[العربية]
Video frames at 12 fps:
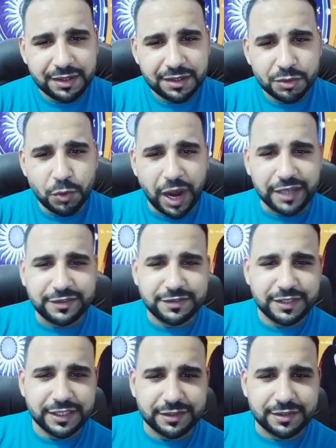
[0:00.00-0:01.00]
وعلى
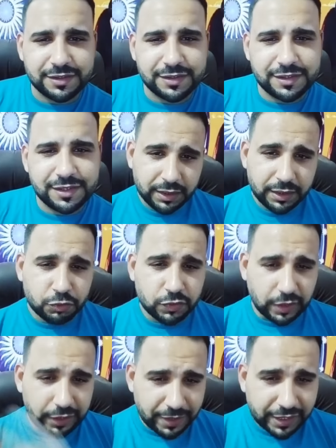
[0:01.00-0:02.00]
الست
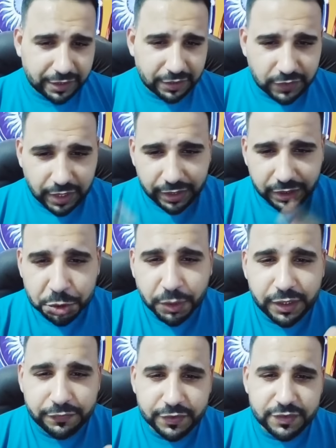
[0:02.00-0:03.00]
نوصل لمركز اعلى شويه
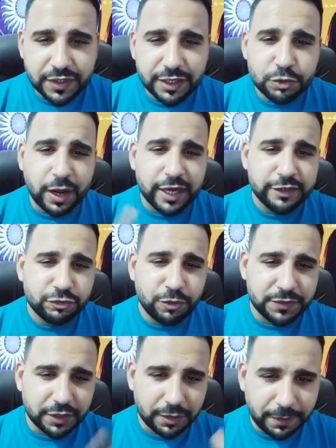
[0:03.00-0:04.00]
اللي في الثالث وعايزكم
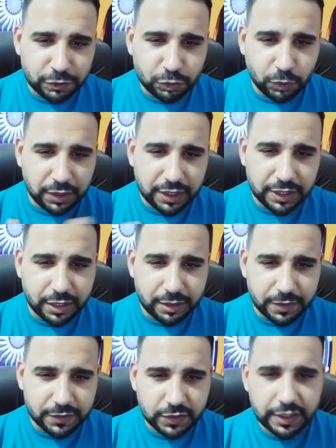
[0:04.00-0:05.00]
تخبطوا اللايك
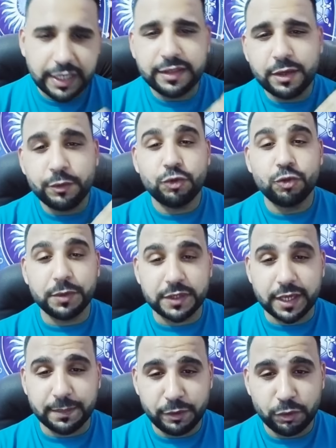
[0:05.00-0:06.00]
المتين كده وانتوا
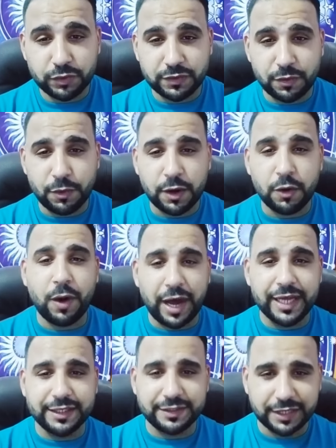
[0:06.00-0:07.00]
بتكملوا
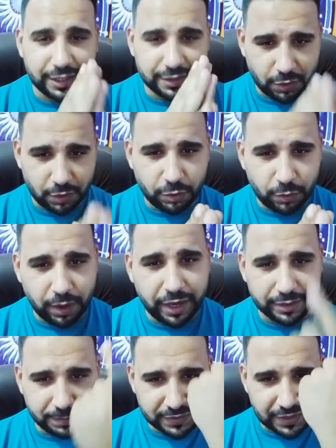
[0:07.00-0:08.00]
تتوقعات يعني
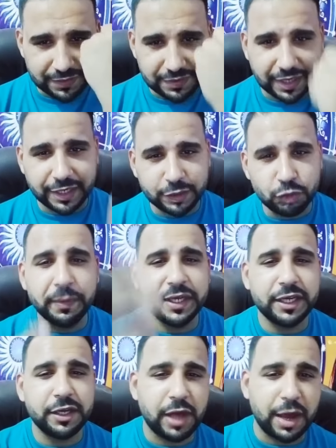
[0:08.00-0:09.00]
توقعات بتعتقدوا مين
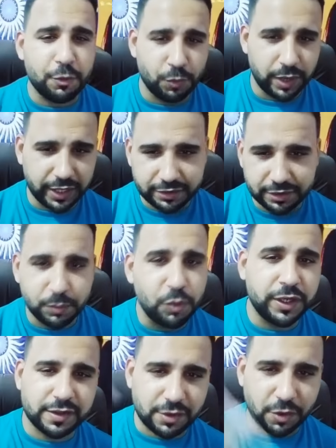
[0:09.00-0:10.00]
الاول اكتبوا
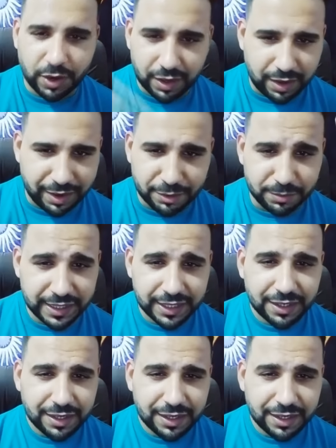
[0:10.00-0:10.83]
لي تتوقعوا مين